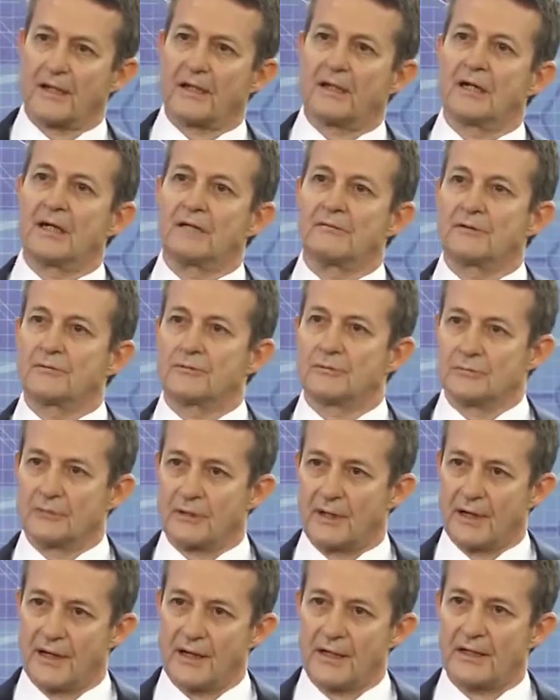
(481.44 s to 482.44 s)
girerek, kalbi
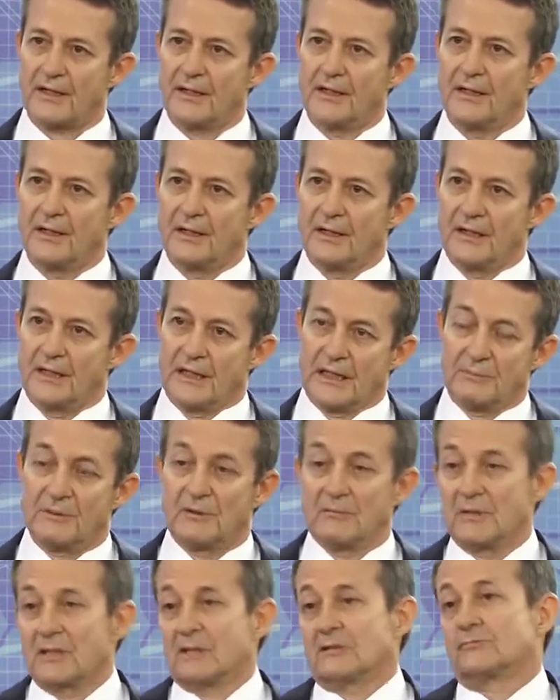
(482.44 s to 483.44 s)
durdurarak
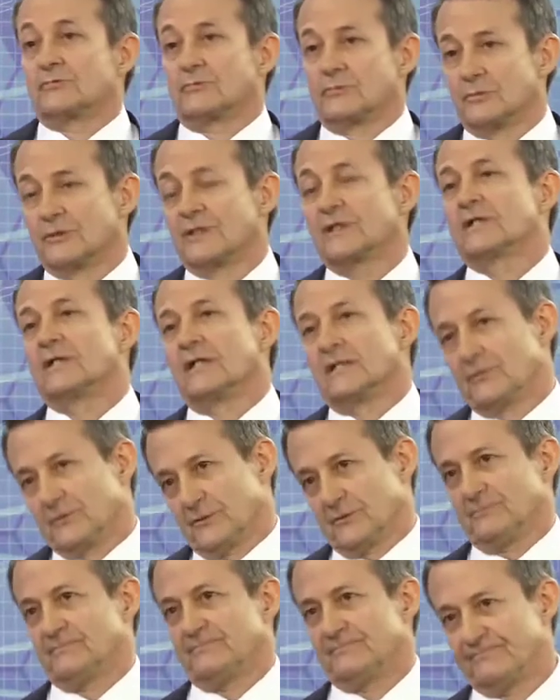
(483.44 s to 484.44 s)
yapılmak durumunda
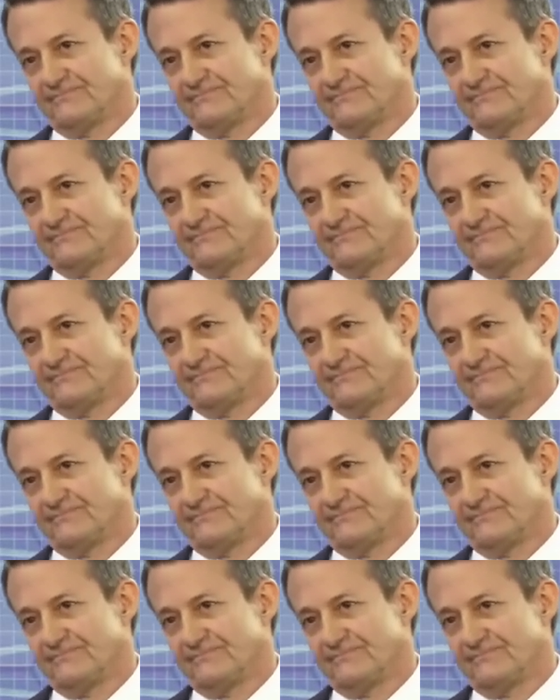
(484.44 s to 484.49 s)
kalmıyor